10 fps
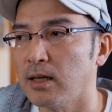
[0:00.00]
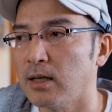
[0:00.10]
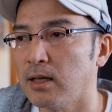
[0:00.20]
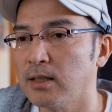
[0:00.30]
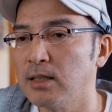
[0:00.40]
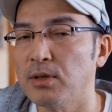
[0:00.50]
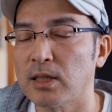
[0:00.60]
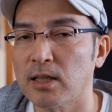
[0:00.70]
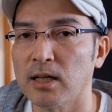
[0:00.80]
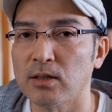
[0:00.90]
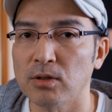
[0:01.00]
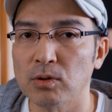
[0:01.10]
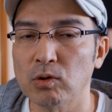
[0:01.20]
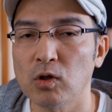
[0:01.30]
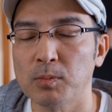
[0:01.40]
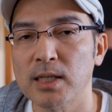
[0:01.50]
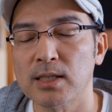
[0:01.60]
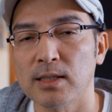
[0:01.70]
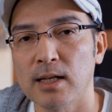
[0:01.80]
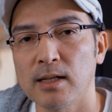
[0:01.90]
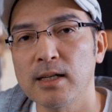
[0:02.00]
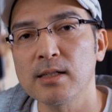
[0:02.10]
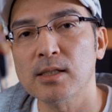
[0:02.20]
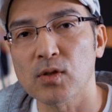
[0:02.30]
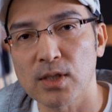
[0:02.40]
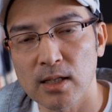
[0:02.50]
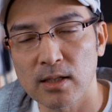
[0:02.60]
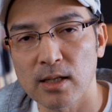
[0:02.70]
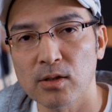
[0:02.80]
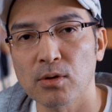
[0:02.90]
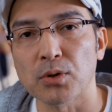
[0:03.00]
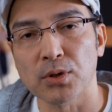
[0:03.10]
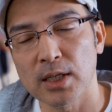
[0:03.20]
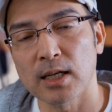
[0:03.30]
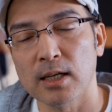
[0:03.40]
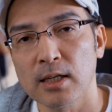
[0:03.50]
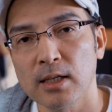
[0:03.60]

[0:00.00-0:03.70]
えー、何をやったかっていうとまずねレンズの選定ということで、